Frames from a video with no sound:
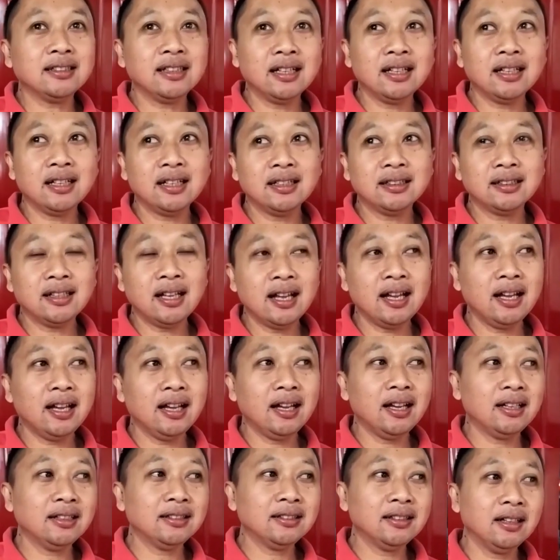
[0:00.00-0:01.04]
kita, kita
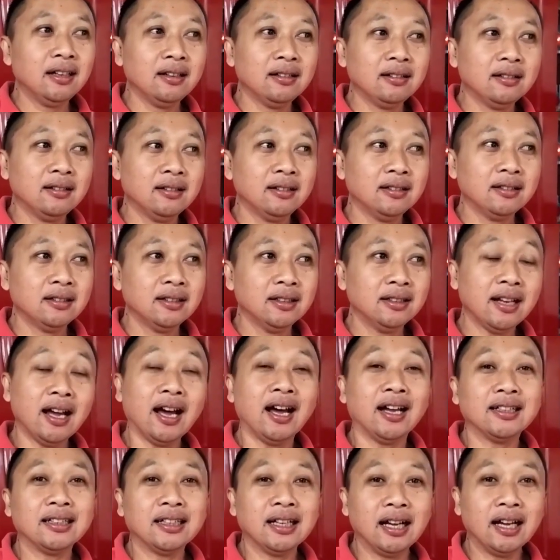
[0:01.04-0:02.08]

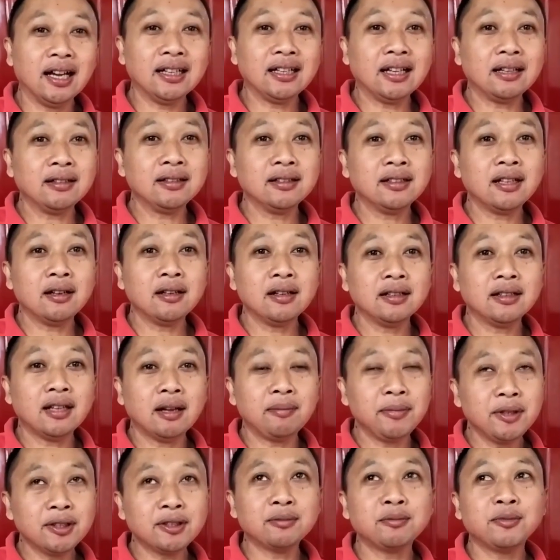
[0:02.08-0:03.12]
tidak ada tapi, yeah.
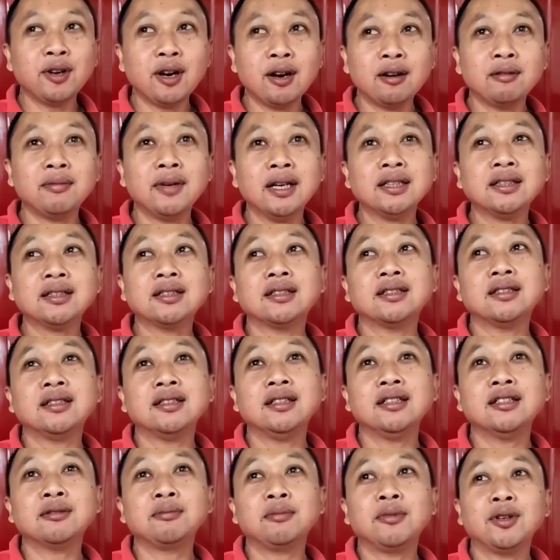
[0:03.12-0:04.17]
tapi semua umat
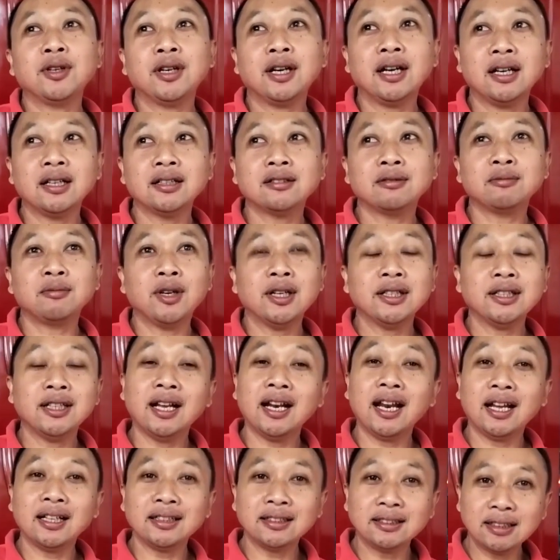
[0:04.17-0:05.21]
ini semoga semuanya
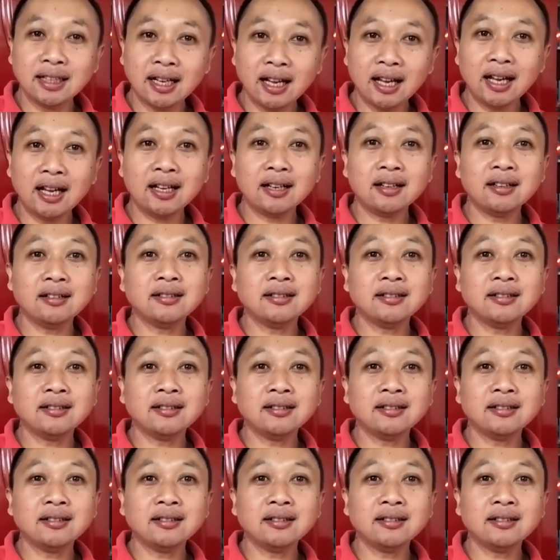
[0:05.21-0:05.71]
lancar